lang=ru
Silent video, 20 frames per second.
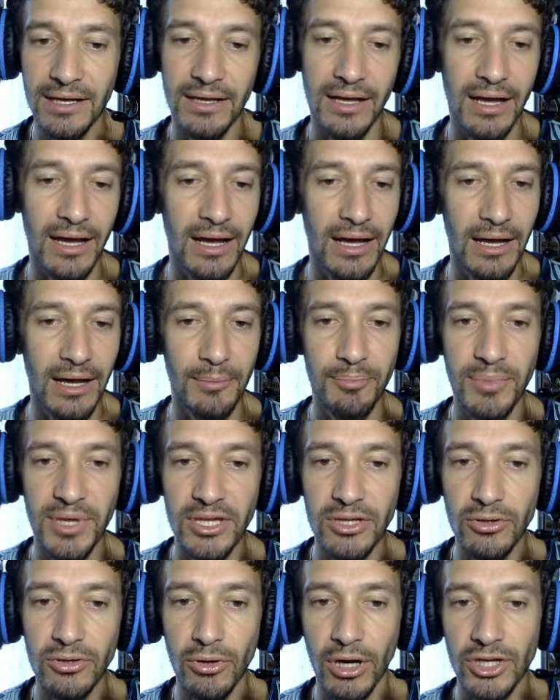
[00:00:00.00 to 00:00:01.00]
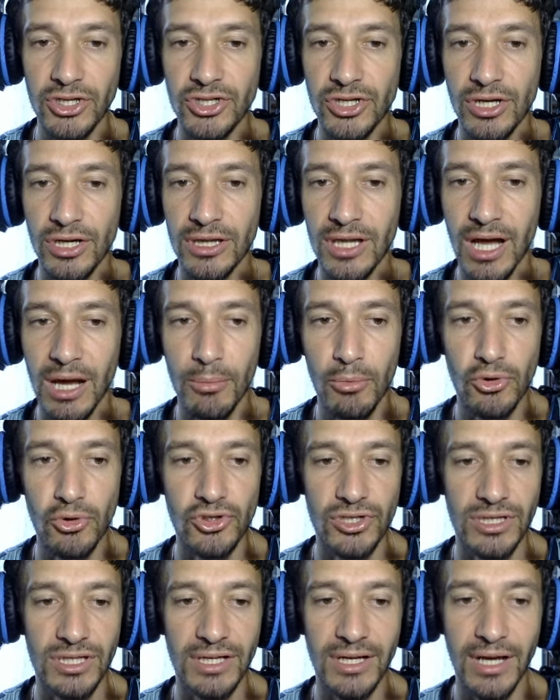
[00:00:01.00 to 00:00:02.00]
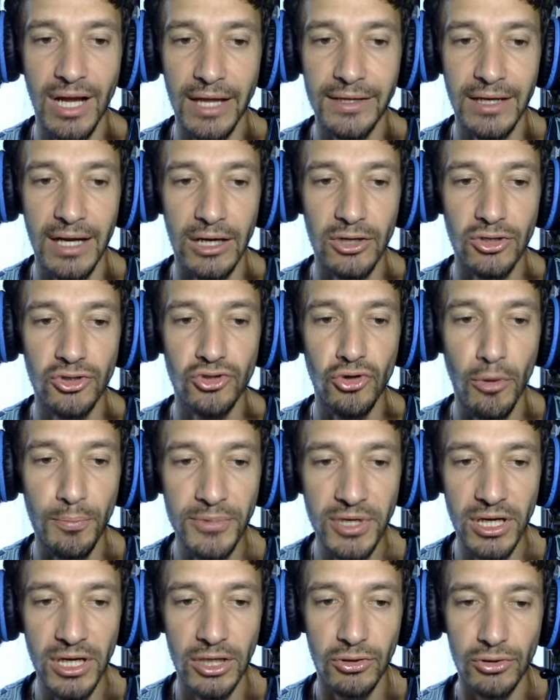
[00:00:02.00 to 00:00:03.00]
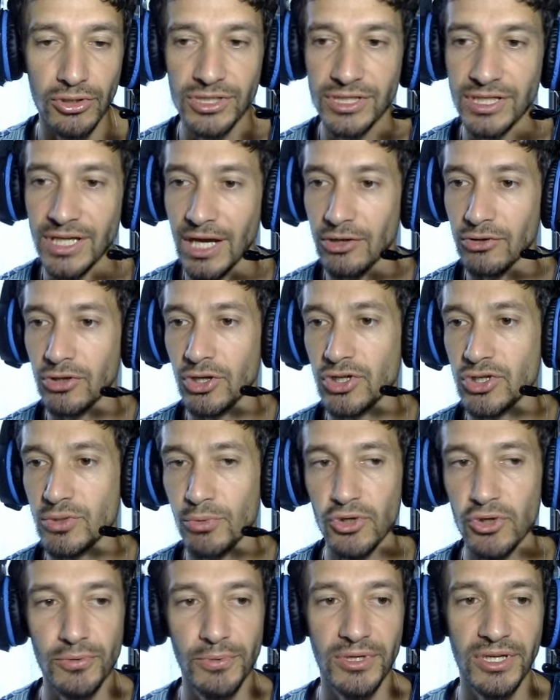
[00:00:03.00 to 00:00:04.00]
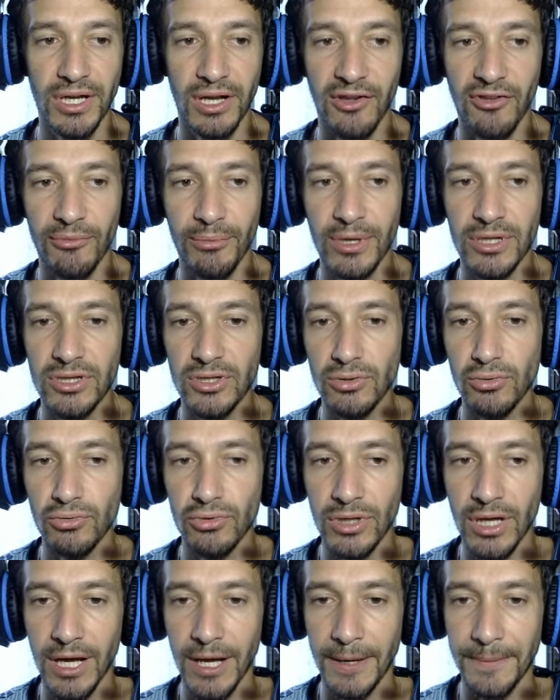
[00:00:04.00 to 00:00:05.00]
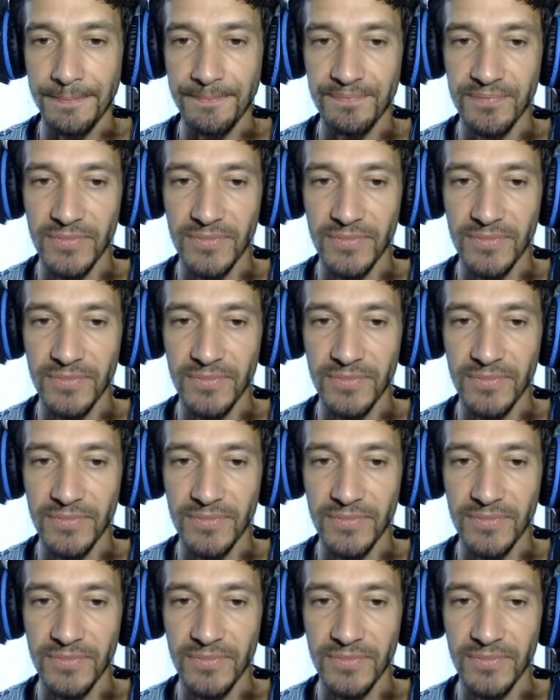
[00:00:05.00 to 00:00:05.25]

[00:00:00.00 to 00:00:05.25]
а пятерочка, да, может играть как цопника, то есть я ее даже, может быть, рассмотрю на,